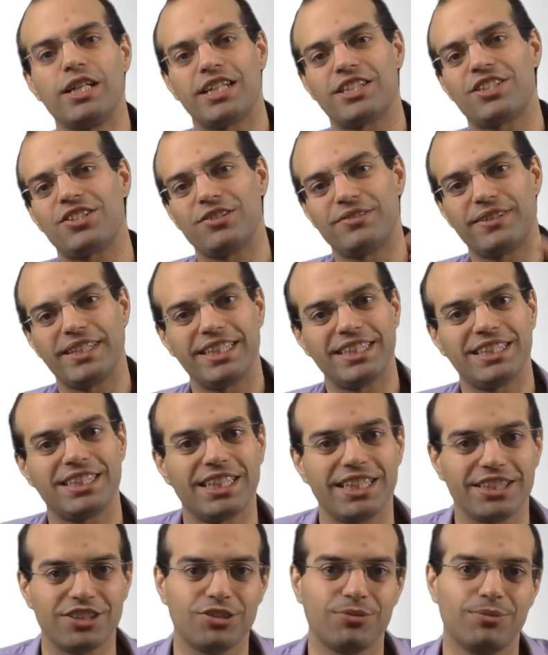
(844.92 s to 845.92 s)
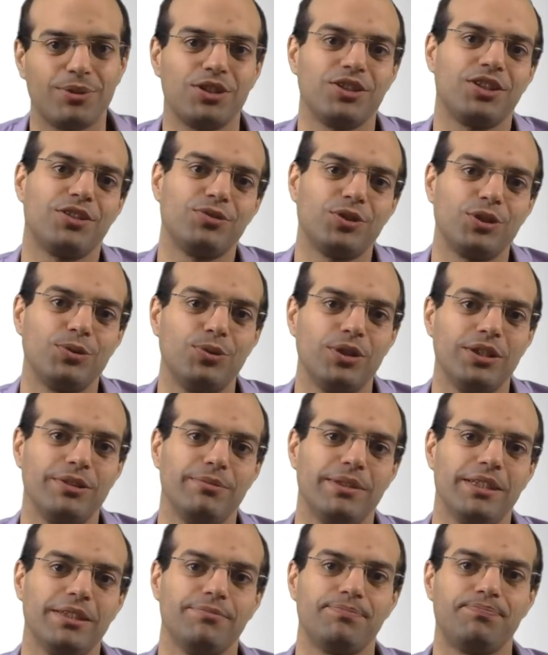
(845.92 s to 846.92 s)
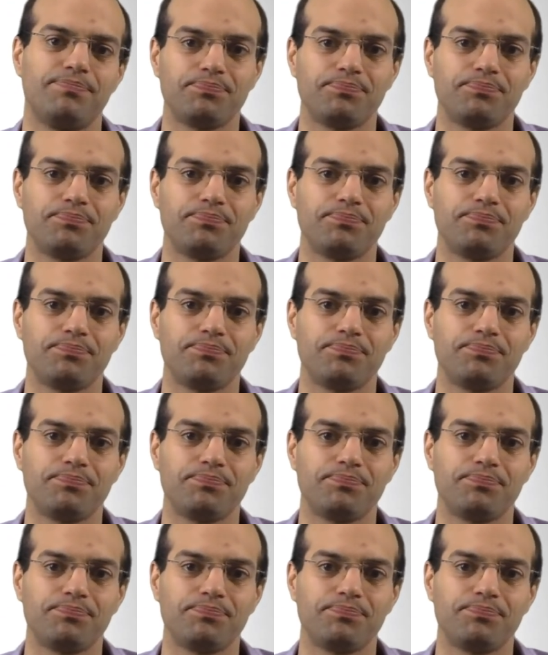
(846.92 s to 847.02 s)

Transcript: les recevrez directement dans votre boîte mail.